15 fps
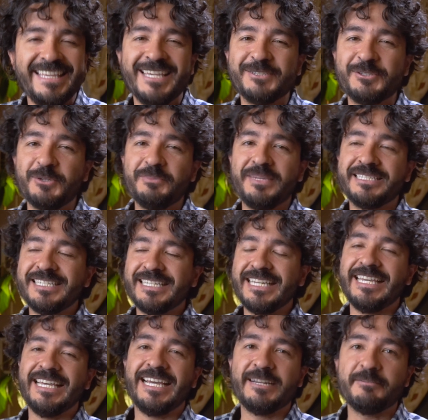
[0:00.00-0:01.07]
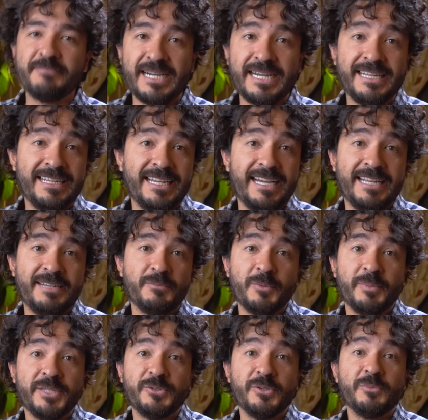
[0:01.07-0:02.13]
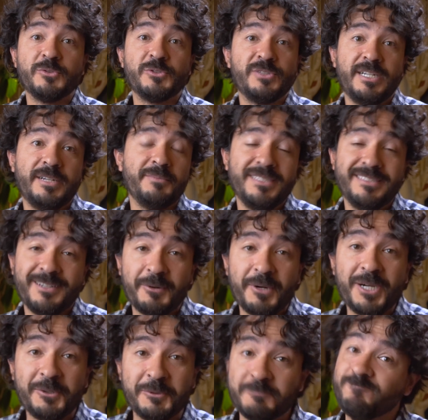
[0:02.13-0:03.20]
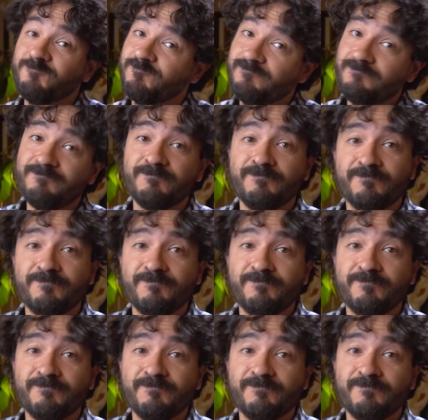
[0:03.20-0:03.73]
y esto me hace quedar mal al momento de mostrar mi trabajo. Mm.